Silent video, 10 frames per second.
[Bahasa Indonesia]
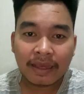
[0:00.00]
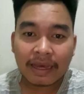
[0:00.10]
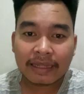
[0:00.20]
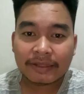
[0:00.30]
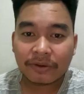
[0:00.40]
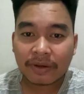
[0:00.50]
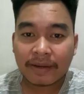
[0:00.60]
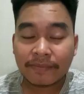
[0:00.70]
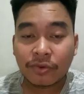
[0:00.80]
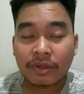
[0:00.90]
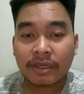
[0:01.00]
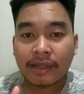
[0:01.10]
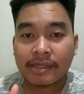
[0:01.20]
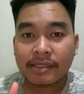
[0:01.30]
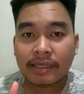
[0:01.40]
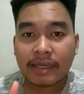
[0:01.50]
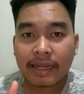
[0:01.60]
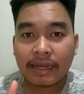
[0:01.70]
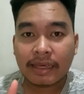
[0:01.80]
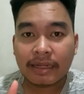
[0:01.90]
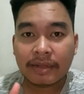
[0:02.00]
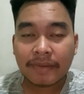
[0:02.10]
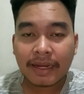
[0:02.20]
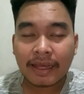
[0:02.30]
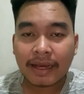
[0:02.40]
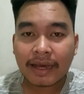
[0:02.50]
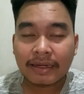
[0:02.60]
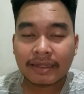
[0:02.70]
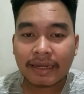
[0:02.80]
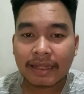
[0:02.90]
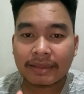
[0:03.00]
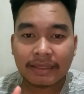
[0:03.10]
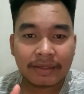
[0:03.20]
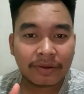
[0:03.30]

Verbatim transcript: Ataukah mungkin si Ikada ini malah akan dilatih